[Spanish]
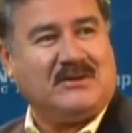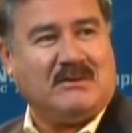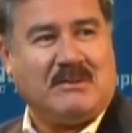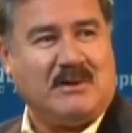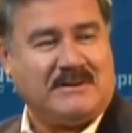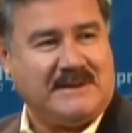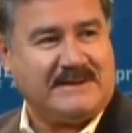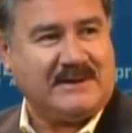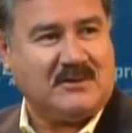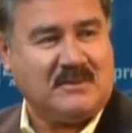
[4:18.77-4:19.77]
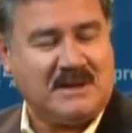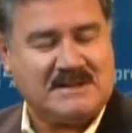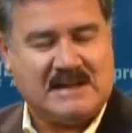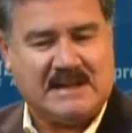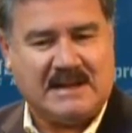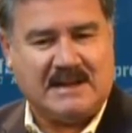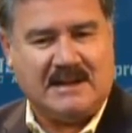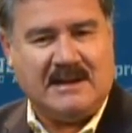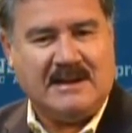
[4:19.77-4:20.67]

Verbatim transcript: debemos decir entre comillas, esa alegría